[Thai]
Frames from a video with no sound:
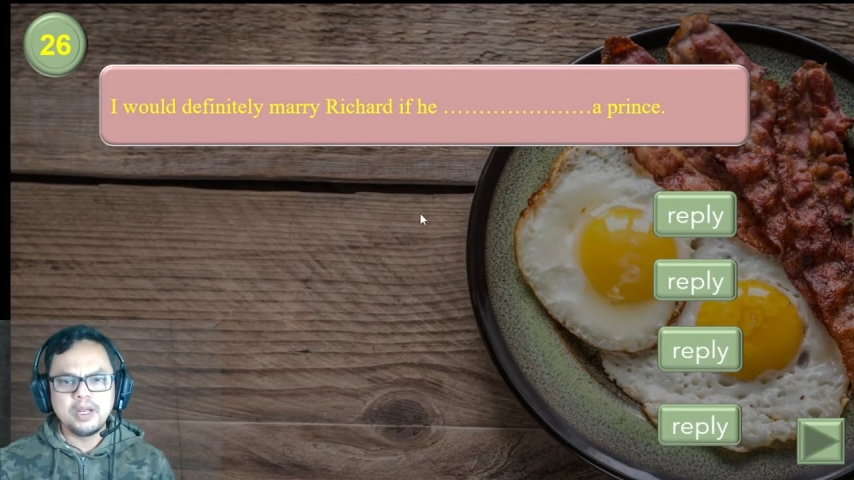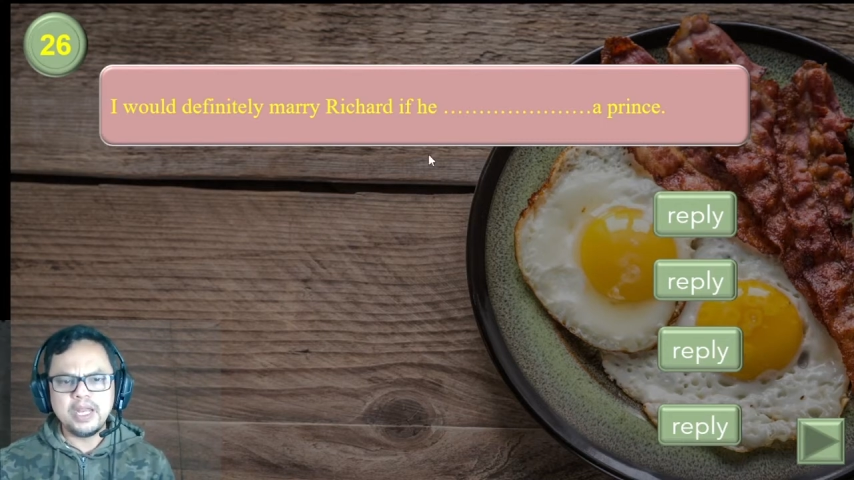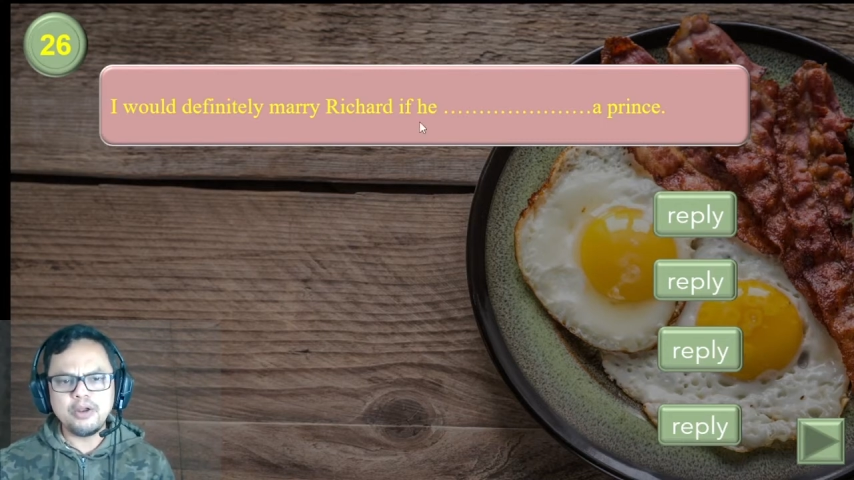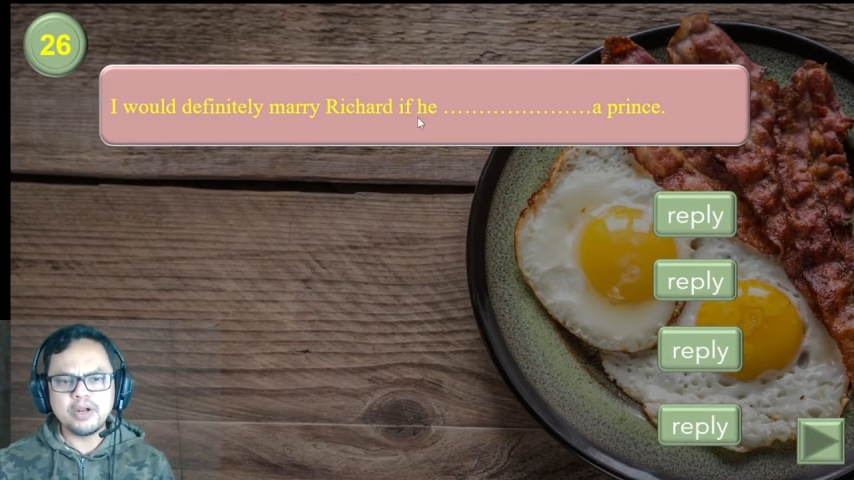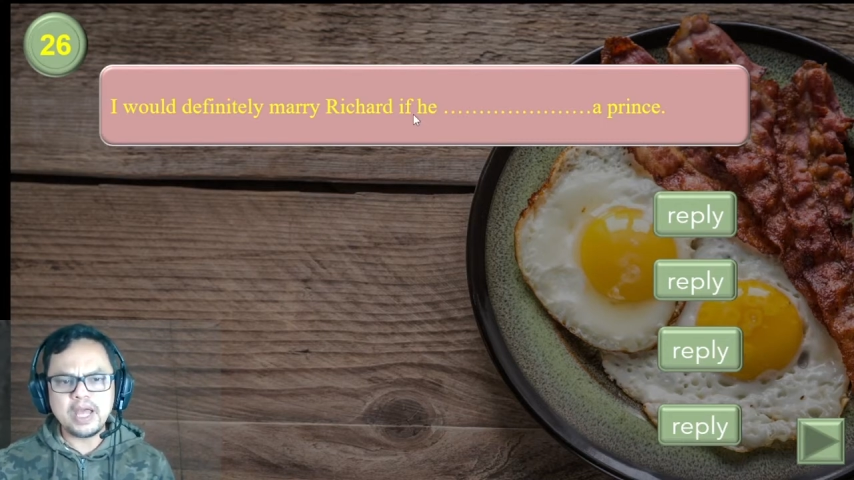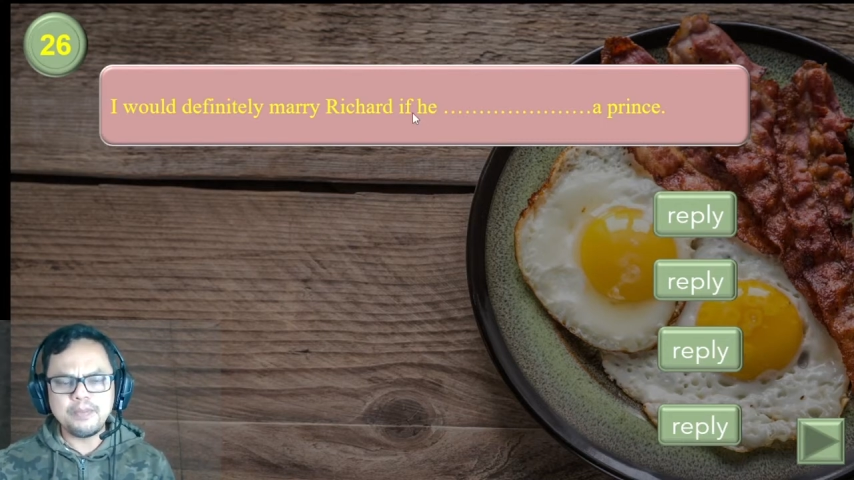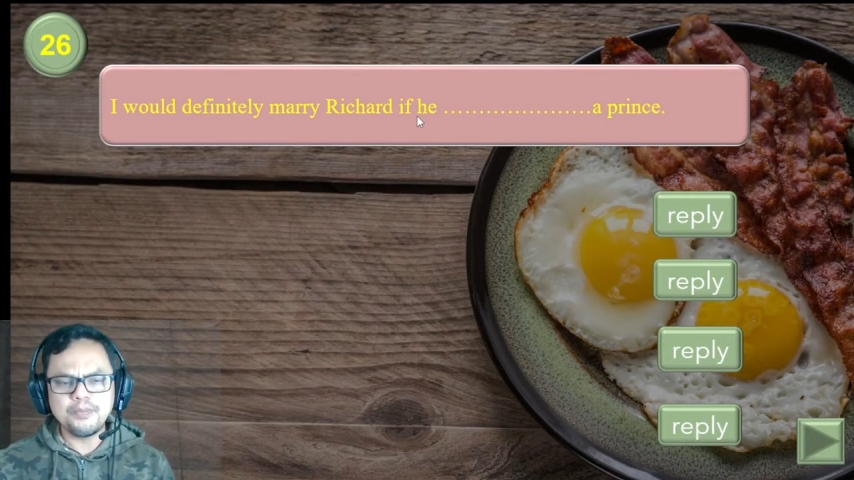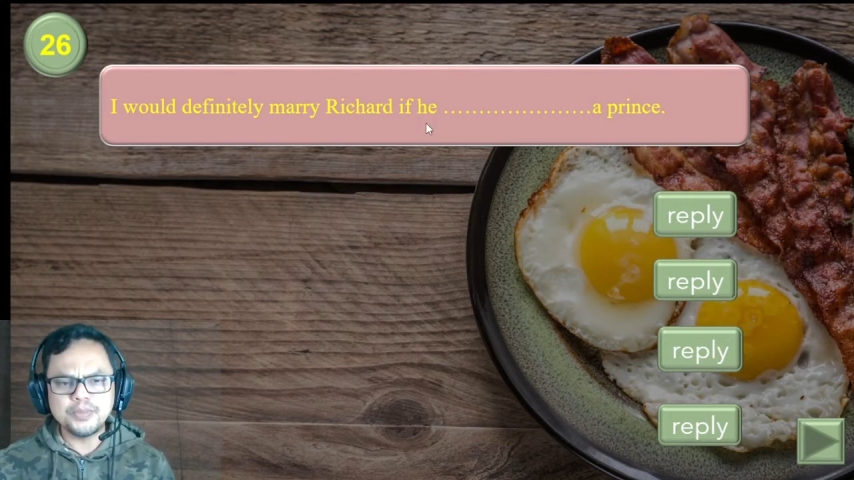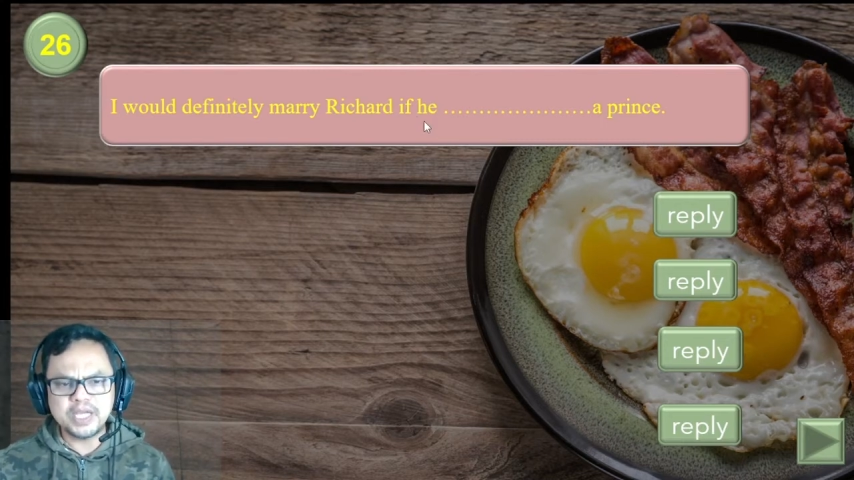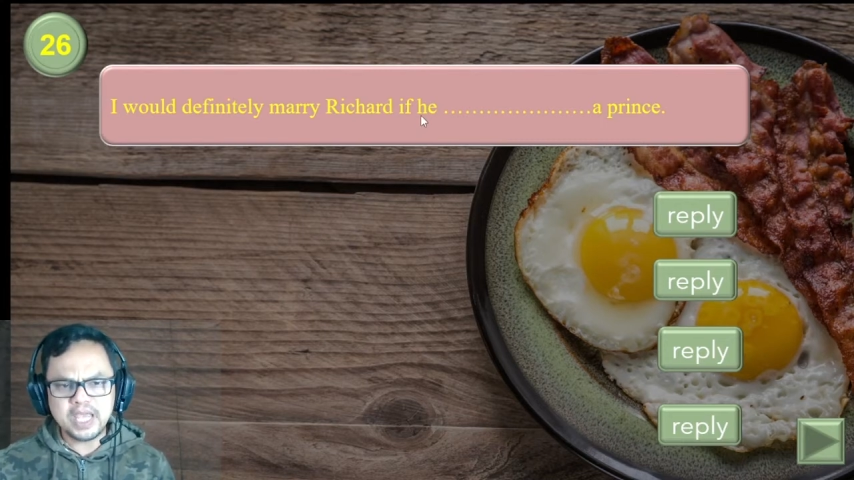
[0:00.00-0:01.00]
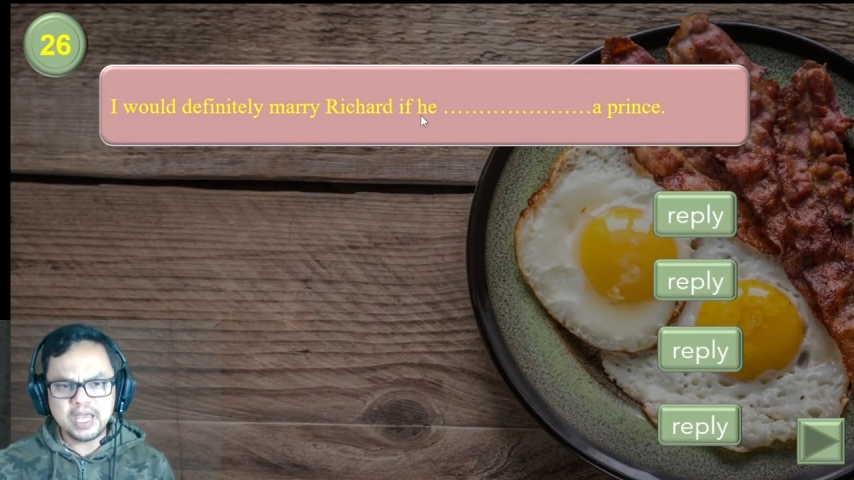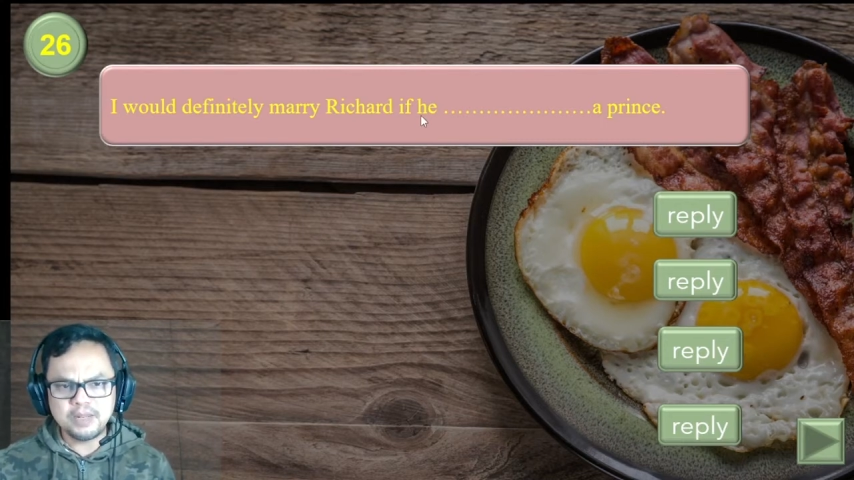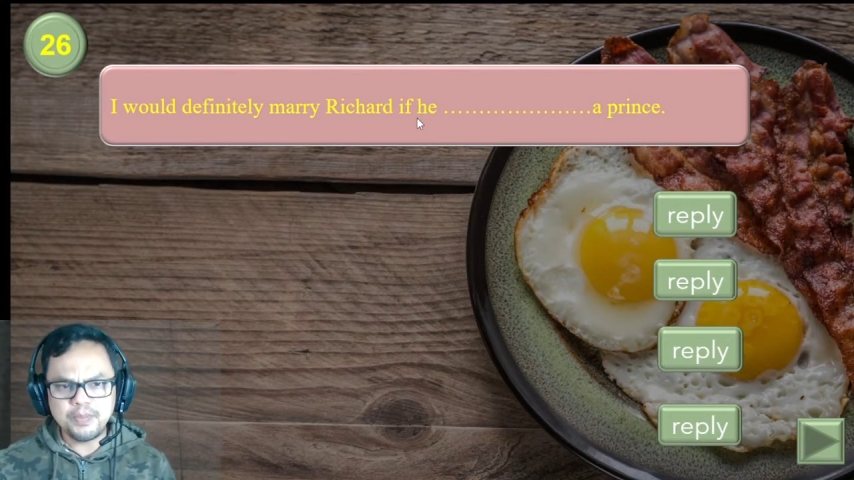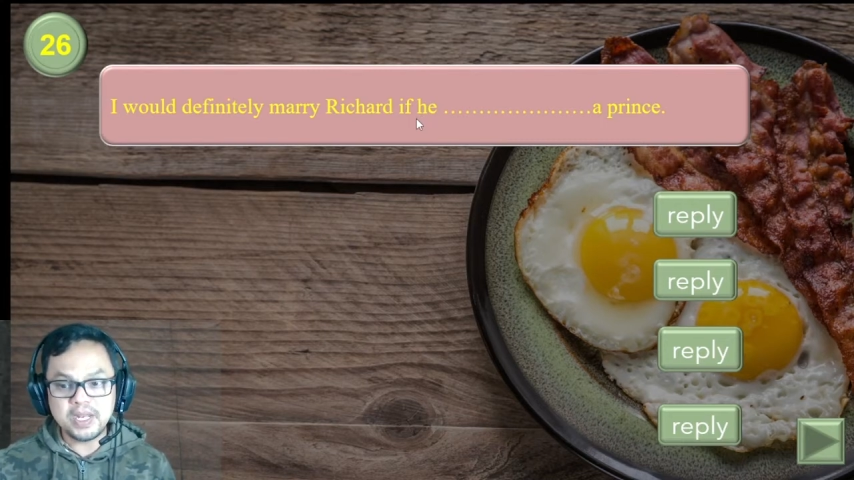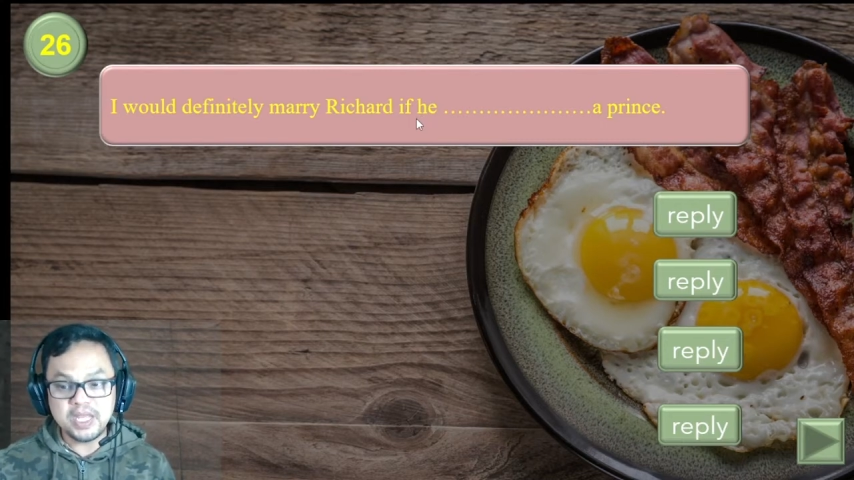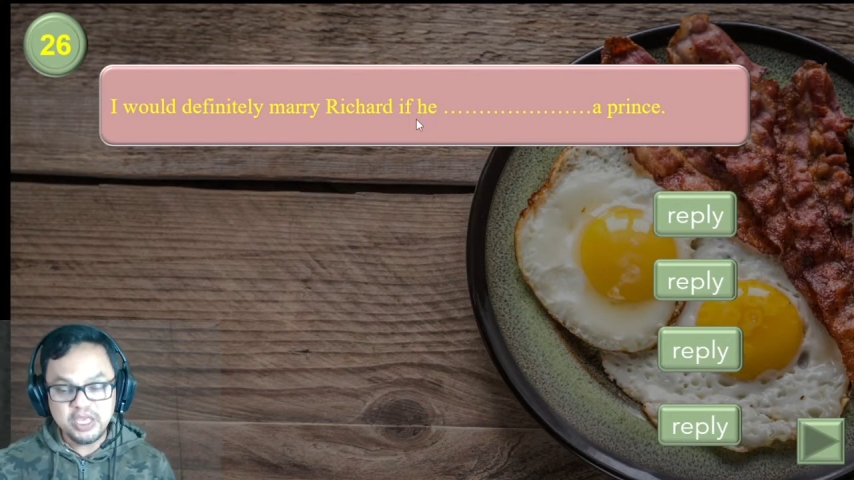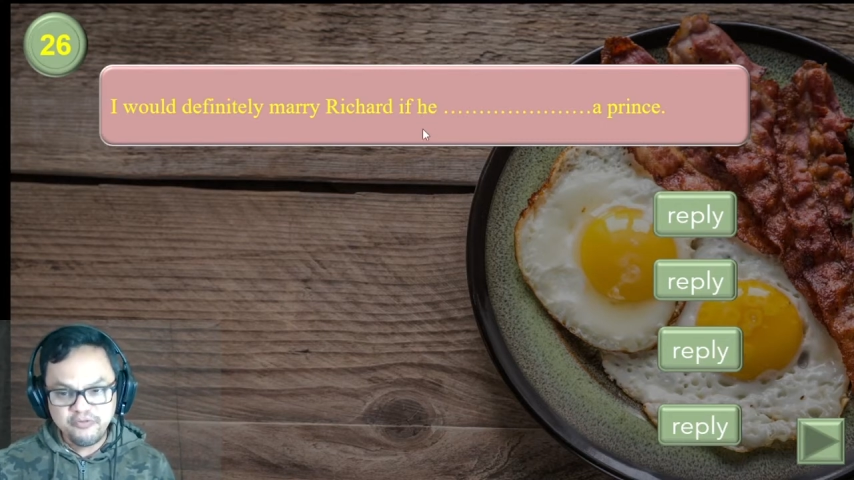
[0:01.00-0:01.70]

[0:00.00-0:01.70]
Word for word: แน่นอนครับสังเกตเป็น